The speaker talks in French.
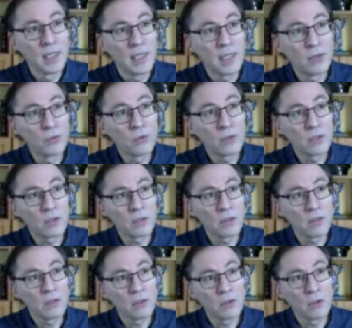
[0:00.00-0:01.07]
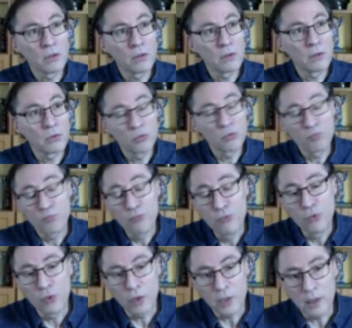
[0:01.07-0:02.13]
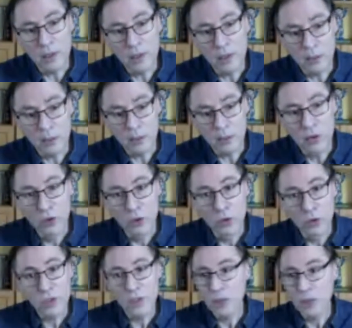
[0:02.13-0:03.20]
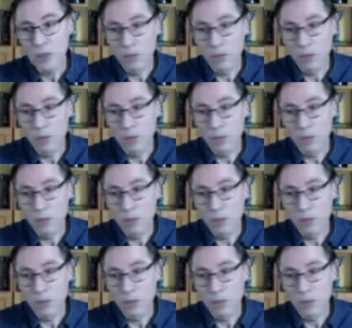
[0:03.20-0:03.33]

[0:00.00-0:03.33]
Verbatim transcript: Et donc, euh, pour euh, Twin Oaks, comme